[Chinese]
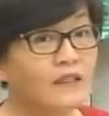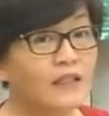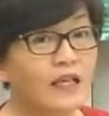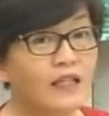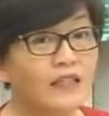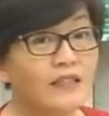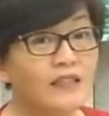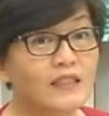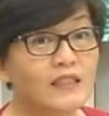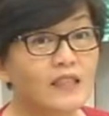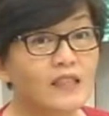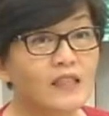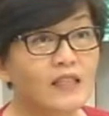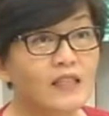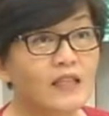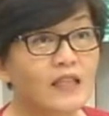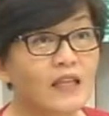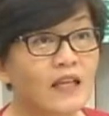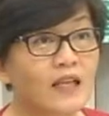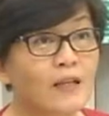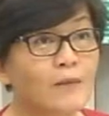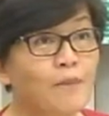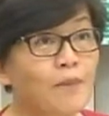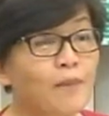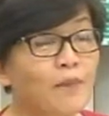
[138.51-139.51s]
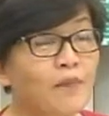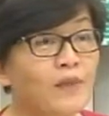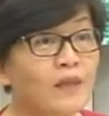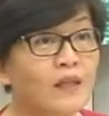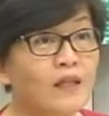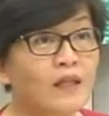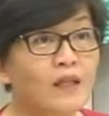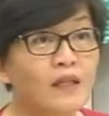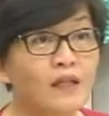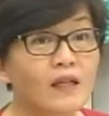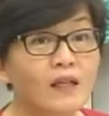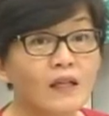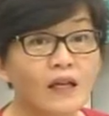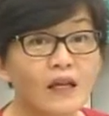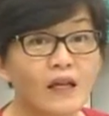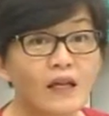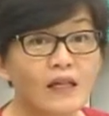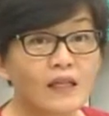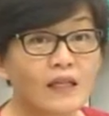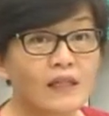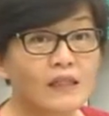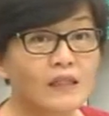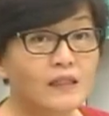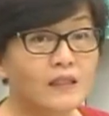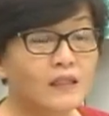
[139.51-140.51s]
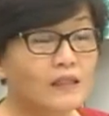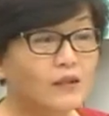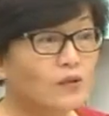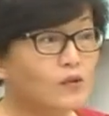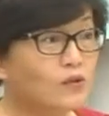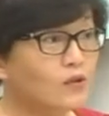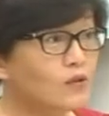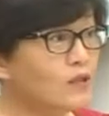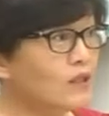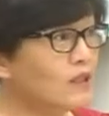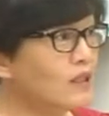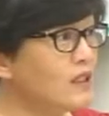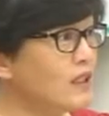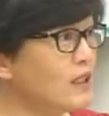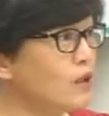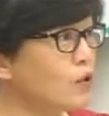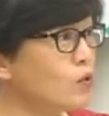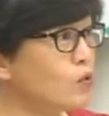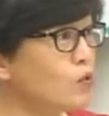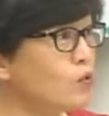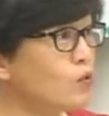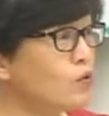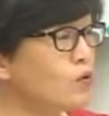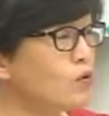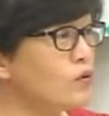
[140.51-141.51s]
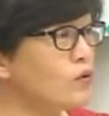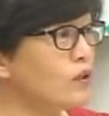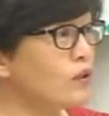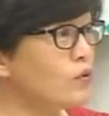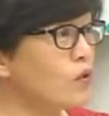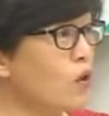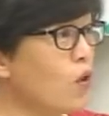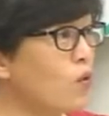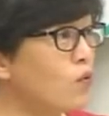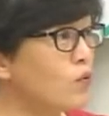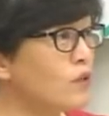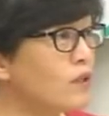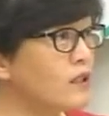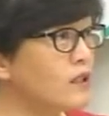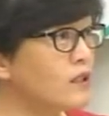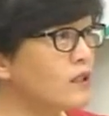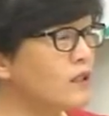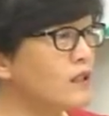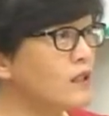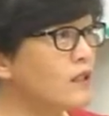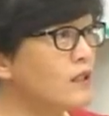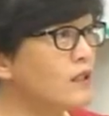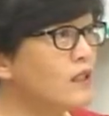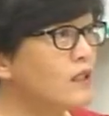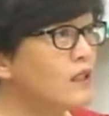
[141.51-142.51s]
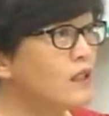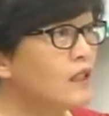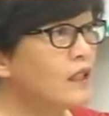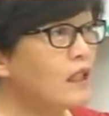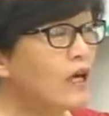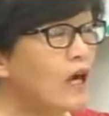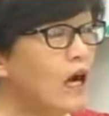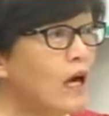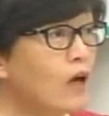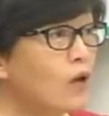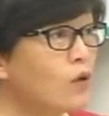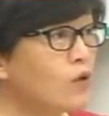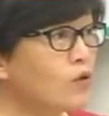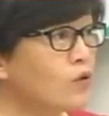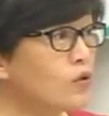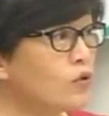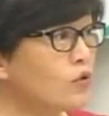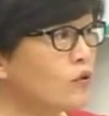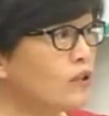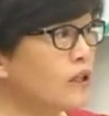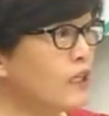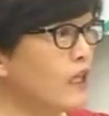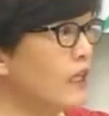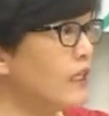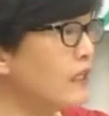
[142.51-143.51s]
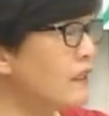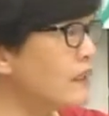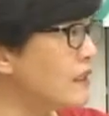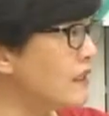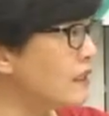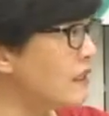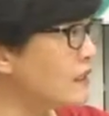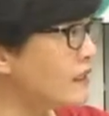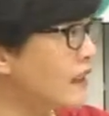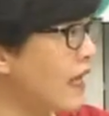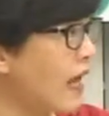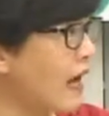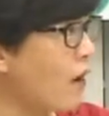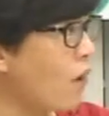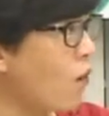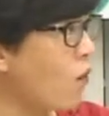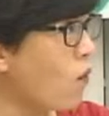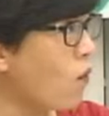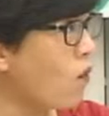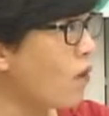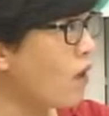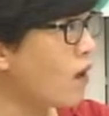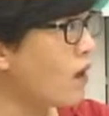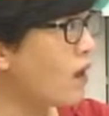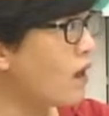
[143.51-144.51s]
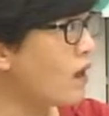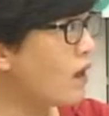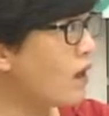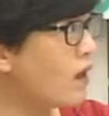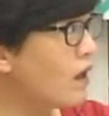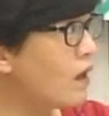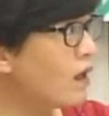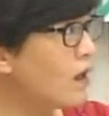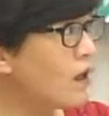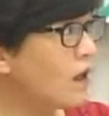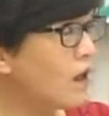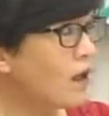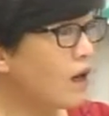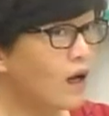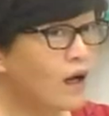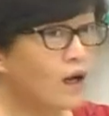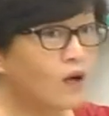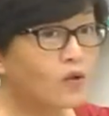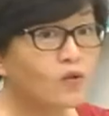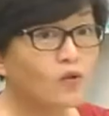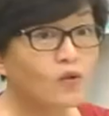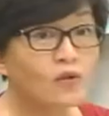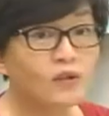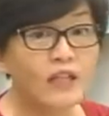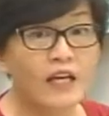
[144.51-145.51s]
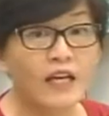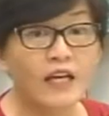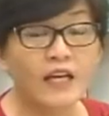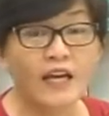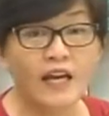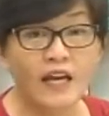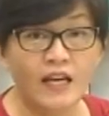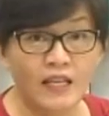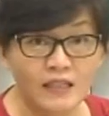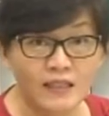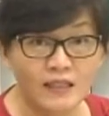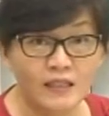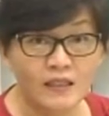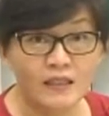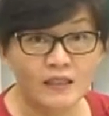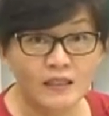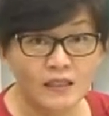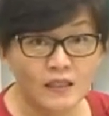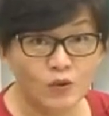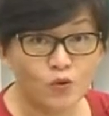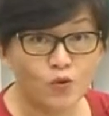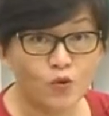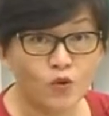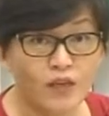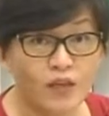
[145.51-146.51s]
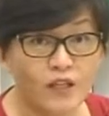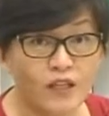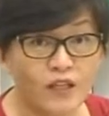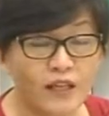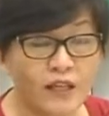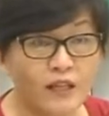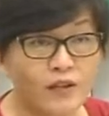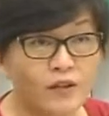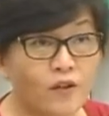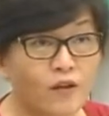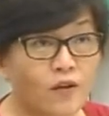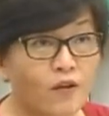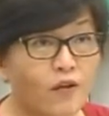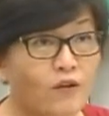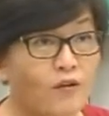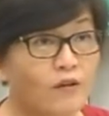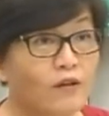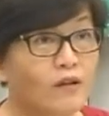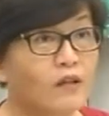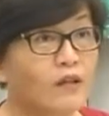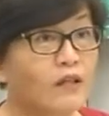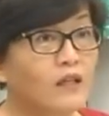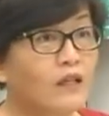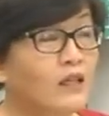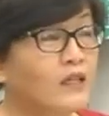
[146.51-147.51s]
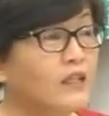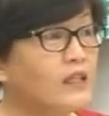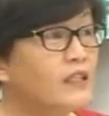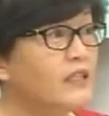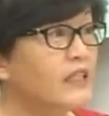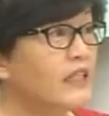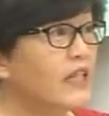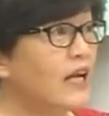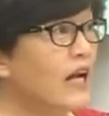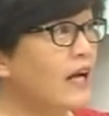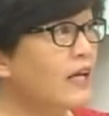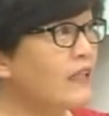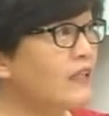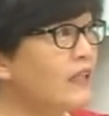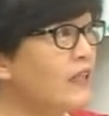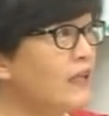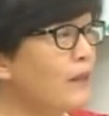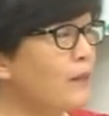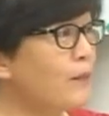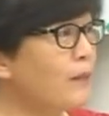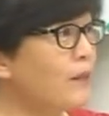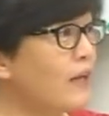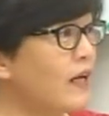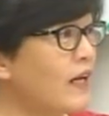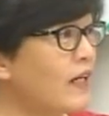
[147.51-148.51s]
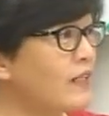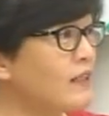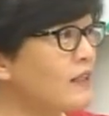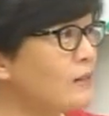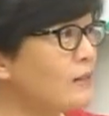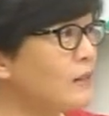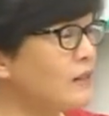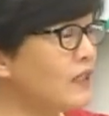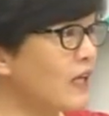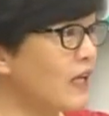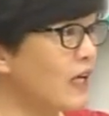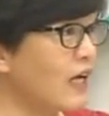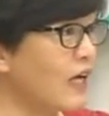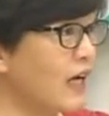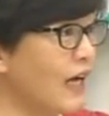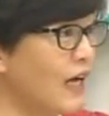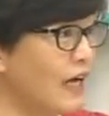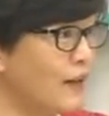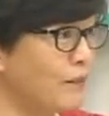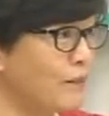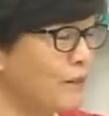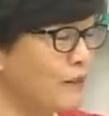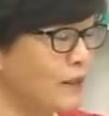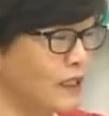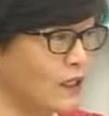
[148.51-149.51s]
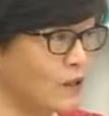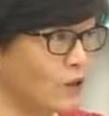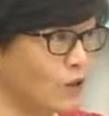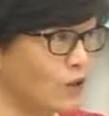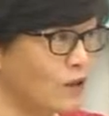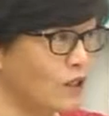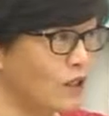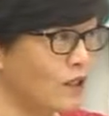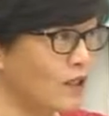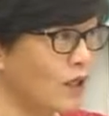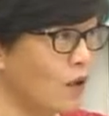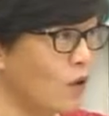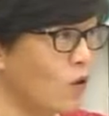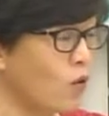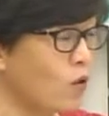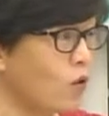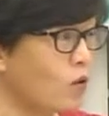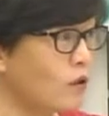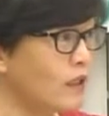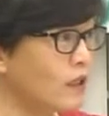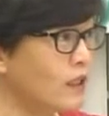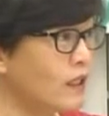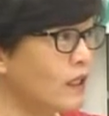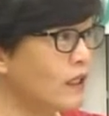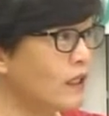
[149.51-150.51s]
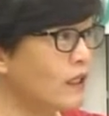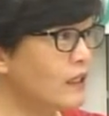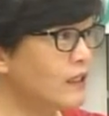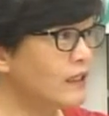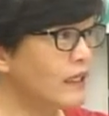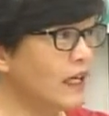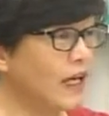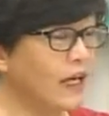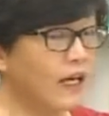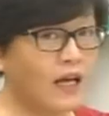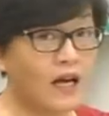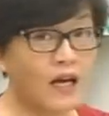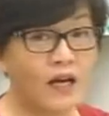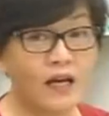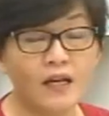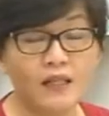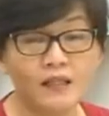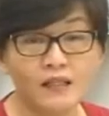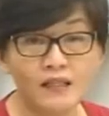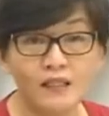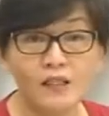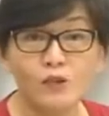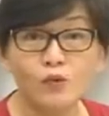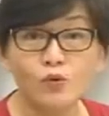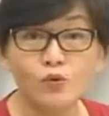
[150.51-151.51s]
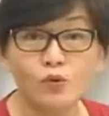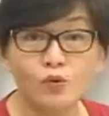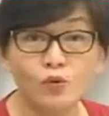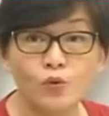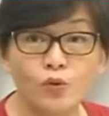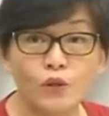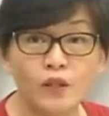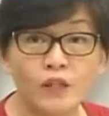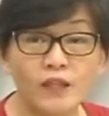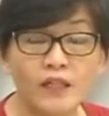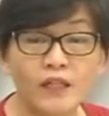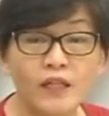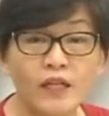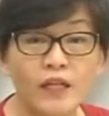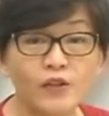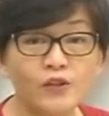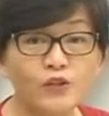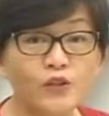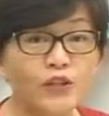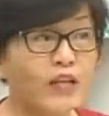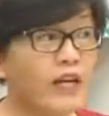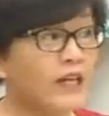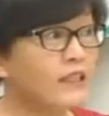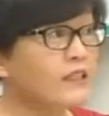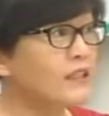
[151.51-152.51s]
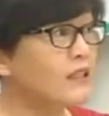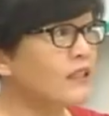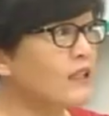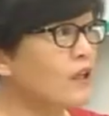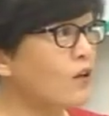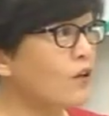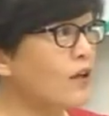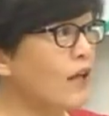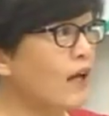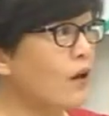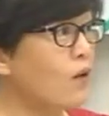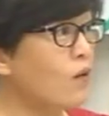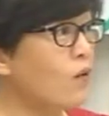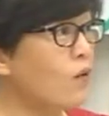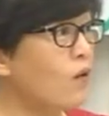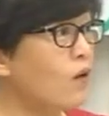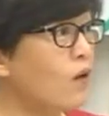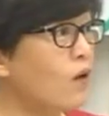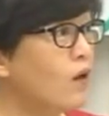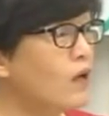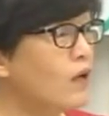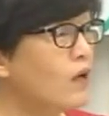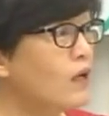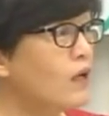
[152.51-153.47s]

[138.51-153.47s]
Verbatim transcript: 在今年，哎一几乎都是同时，澳洲前一阵子大火，澳洲才开始春天呢。夏天本来是比较干、比较容易烧火的，才刚刚进入春天就开始烧大火。